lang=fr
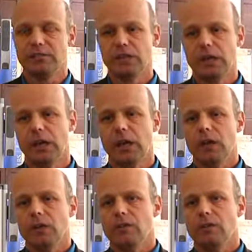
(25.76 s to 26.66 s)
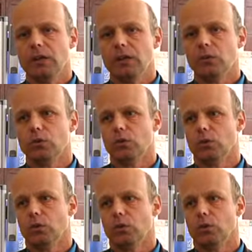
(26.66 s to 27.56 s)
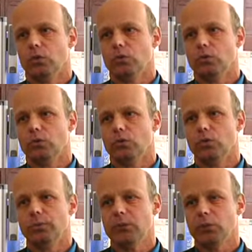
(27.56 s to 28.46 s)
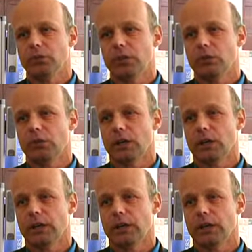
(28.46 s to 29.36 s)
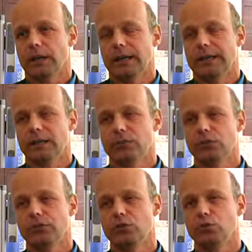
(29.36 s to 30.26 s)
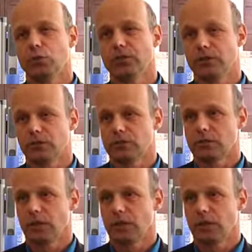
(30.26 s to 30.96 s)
fait, c'est de, bien montrer que la, catastrophe fait toujours sens.